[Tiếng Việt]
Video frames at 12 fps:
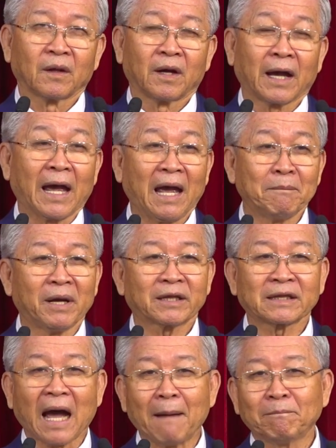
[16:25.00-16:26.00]
ngày
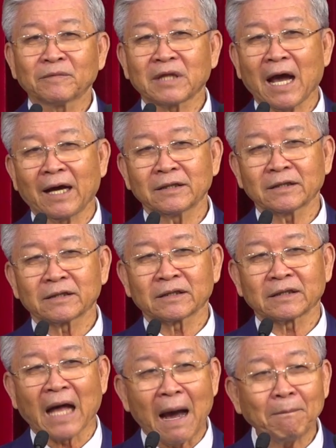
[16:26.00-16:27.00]
28 tháng
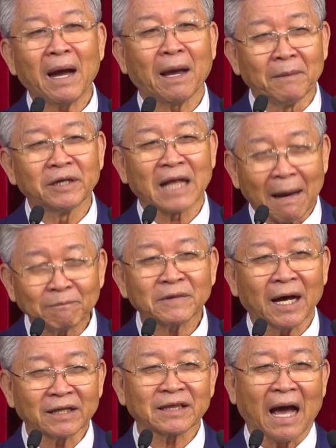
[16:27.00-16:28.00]
8 28
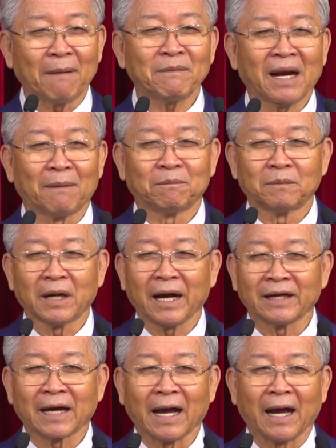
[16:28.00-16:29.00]
tháng 8 năm
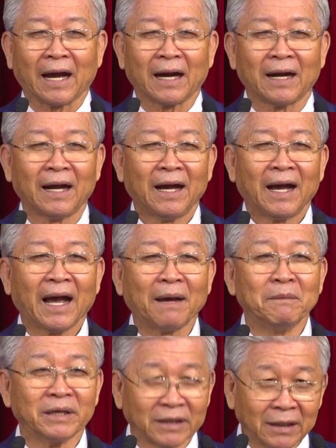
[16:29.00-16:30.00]

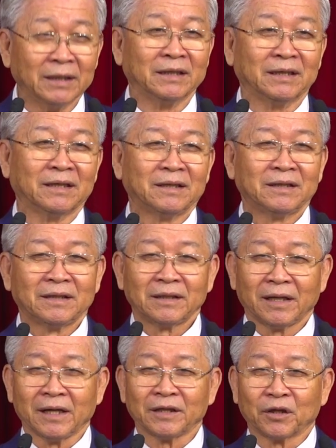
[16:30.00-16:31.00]
2024
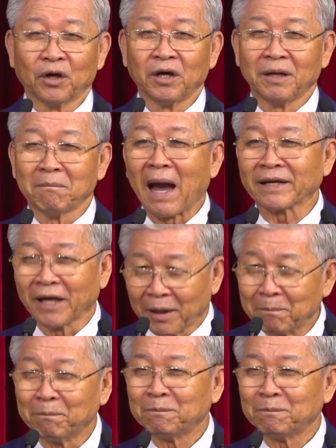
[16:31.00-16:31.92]
thì tôi mãn nhiệm